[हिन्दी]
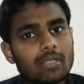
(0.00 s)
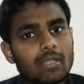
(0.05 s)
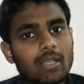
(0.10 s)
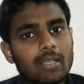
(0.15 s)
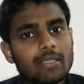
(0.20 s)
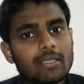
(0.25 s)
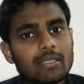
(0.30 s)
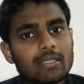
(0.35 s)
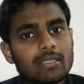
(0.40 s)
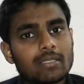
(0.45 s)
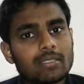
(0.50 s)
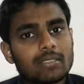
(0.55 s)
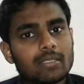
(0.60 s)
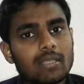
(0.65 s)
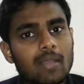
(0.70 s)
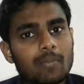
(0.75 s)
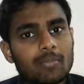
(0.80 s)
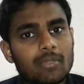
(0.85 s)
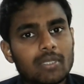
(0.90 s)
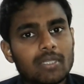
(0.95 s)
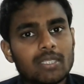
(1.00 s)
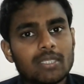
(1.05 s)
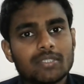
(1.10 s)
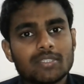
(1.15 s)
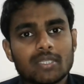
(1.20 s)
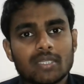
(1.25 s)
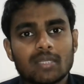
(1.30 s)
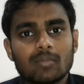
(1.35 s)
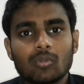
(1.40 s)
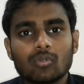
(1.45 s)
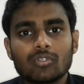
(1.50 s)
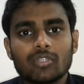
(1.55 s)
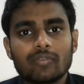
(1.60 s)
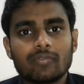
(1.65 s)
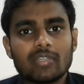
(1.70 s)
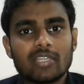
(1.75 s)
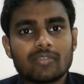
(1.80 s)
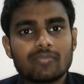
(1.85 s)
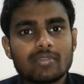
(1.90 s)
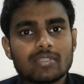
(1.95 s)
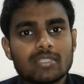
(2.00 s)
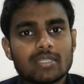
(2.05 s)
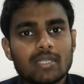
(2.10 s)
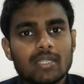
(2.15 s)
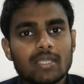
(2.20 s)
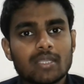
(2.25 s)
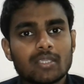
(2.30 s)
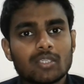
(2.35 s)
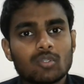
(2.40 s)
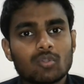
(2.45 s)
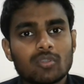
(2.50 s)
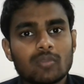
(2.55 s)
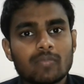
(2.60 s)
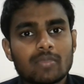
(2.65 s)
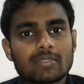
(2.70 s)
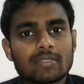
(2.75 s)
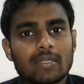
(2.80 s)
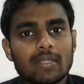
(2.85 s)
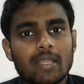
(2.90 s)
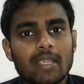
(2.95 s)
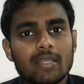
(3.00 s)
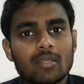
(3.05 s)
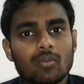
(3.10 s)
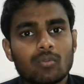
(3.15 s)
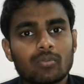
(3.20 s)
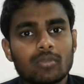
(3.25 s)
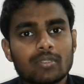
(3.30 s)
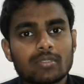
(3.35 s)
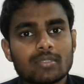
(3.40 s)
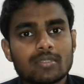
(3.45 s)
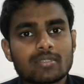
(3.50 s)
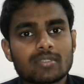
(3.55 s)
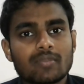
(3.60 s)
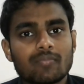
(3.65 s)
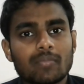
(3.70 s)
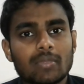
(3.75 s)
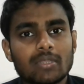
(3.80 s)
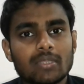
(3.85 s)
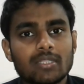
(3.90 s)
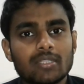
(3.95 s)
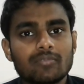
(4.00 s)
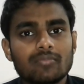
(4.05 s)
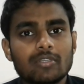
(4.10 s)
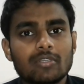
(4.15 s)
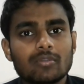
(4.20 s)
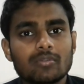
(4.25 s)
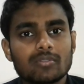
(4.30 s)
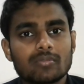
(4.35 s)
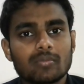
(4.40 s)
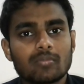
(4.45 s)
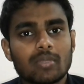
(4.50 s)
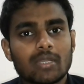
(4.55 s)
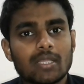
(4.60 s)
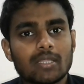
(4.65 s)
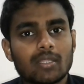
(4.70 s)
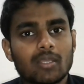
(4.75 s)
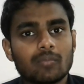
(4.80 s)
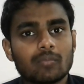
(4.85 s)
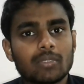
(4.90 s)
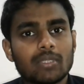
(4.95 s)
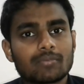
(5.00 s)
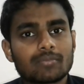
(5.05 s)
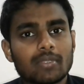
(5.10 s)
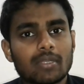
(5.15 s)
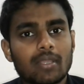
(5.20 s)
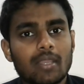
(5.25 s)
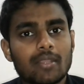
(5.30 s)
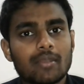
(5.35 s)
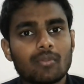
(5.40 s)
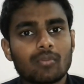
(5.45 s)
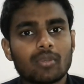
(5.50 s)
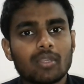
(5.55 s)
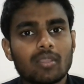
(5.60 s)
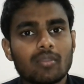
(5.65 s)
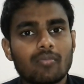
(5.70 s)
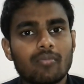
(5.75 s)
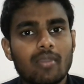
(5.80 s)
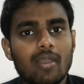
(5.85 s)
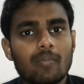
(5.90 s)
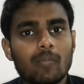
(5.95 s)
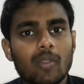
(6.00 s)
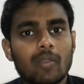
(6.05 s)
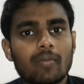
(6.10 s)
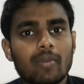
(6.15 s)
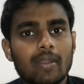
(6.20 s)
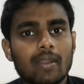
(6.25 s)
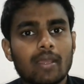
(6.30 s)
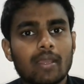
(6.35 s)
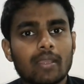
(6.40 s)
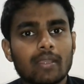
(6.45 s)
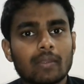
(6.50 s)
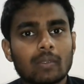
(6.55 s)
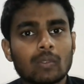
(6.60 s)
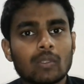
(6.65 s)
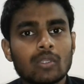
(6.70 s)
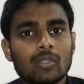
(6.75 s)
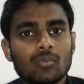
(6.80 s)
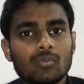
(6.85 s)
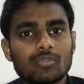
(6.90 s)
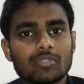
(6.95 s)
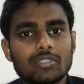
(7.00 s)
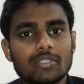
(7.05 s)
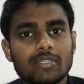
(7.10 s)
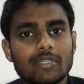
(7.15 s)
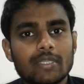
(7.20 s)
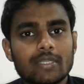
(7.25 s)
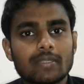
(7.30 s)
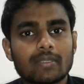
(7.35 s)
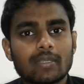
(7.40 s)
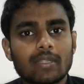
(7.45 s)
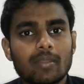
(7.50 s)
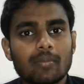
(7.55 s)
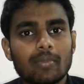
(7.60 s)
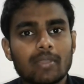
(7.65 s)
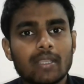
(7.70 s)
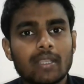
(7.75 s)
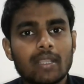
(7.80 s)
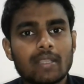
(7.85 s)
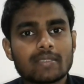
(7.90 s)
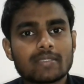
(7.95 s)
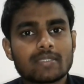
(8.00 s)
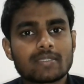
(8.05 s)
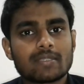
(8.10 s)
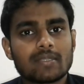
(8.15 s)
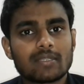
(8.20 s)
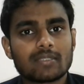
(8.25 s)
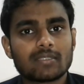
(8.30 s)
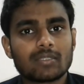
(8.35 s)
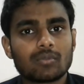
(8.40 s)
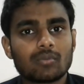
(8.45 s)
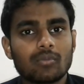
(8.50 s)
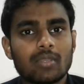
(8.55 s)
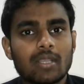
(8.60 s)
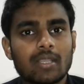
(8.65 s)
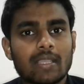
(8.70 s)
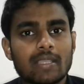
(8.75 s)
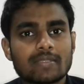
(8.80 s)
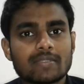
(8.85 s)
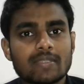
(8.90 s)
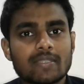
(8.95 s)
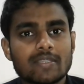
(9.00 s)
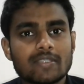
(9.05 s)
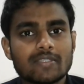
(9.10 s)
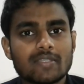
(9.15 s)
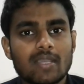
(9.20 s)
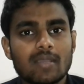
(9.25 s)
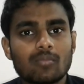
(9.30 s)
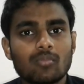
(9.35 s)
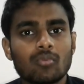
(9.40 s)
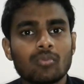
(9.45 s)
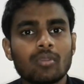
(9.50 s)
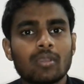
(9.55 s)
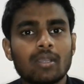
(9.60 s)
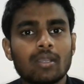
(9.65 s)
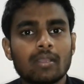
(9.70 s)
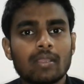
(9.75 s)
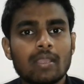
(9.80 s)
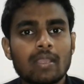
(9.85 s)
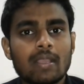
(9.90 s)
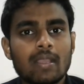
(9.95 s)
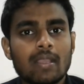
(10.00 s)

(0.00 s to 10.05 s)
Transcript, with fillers: का ये आपके लिए चैनल बहुत ही बेनिफिशियल है क्योंकि मैं सरकारी नौकरी से संबंधित वीडियो इसमें बनाता हूँ मतलब सरकारी नौकरी का फॉर्म कब आ रहा है उसकी डेट कब है कैसे सिलेक्शन होगा कैसे एग्ज़ाम होगा